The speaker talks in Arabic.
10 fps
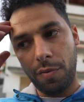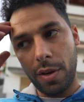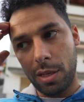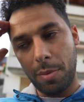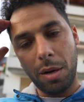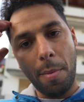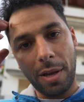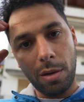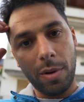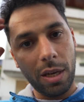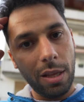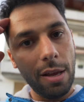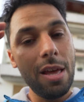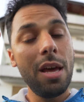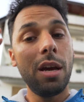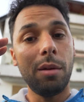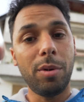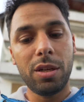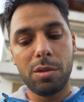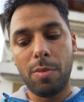فيها زي ما انا ما بحسبها كده
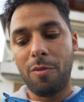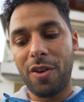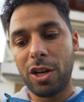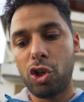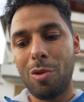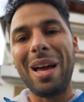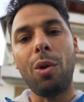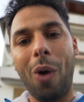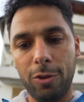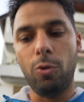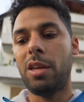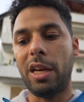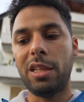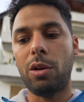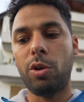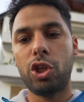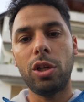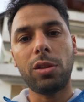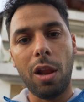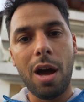الماينس ما ينفعش يبقى لوحده يعني انت لو جيت
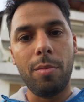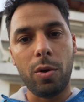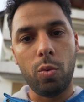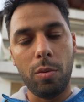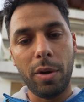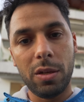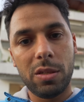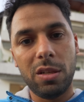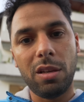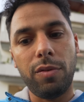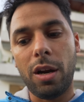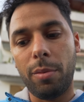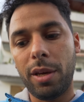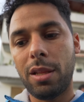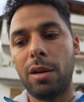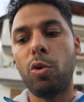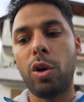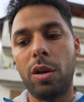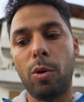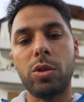شلت الاحمر والماينس لسه في العربيه ده اللي
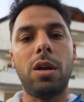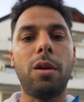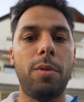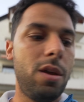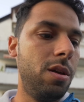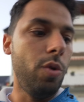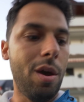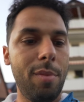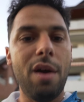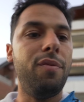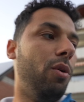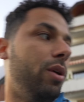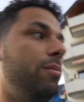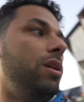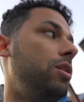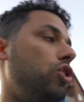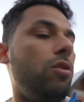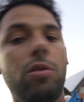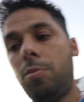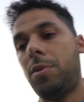ممكن يبوظ العربيه ويعمل قفله ويعمل
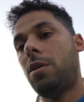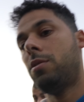شراره وبتاع